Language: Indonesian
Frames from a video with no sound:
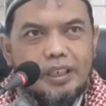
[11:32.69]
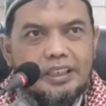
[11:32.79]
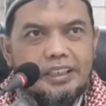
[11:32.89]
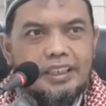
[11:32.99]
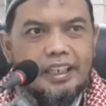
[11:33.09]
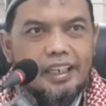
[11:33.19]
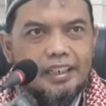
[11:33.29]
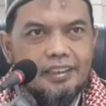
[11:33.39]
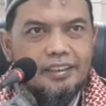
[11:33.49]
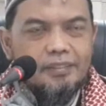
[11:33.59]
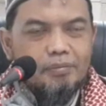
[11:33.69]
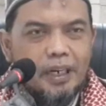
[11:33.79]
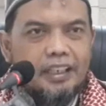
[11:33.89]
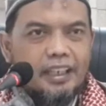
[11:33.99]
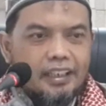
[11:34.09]
kasih sayang
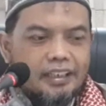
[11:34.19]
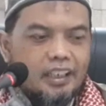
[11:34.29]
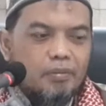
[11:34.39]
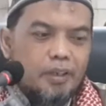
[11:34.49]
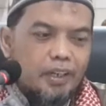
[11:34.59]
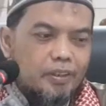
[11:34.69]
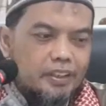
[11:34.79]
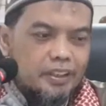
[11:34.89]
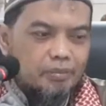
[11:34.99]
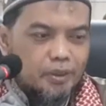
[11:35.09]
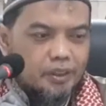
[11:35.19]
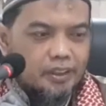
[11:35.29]
perhatian kita kepada hewan tersebut